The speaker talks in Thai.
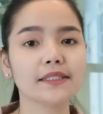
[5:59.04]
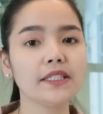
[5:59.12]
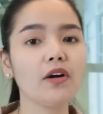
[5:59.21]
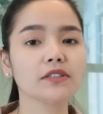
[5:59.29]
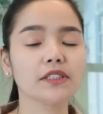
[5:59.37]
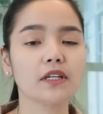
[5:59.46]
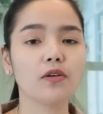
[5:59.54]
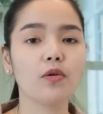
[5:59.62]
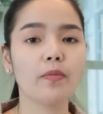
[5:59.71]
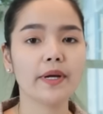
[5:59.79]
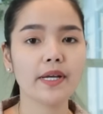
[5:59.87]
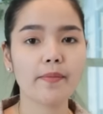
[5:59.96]
จากที่ออกจากโร
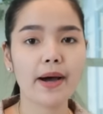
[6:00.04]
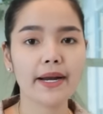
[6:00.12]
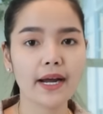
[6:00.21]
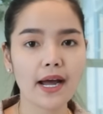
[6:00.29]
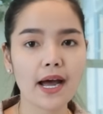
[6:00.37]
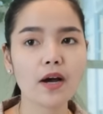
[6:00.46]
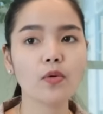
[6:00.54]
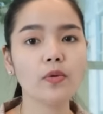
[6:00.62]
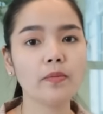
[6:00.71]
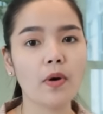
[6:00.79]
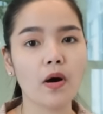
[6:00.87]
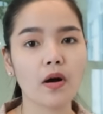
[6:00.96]
งพยาบาลนะคะ
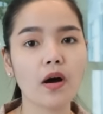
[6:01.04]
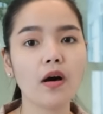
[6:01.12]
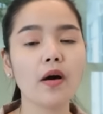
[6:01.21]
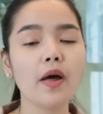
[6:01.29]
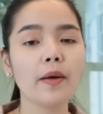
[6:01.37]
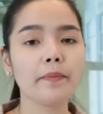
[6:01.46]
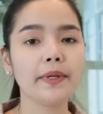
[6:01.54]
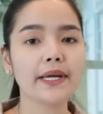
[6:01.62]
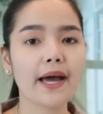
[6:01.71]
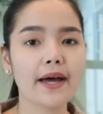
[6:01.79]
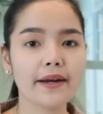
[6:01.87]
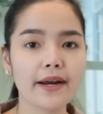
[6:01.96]
คุณหมอก็มี
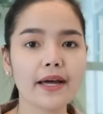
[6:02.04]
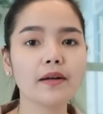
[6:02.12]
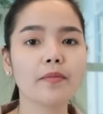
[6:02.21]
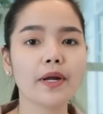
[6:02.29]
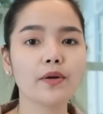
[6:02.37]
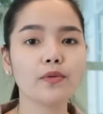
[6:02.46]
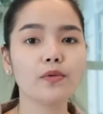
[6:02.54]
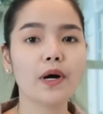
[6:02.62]
การนัดมาดู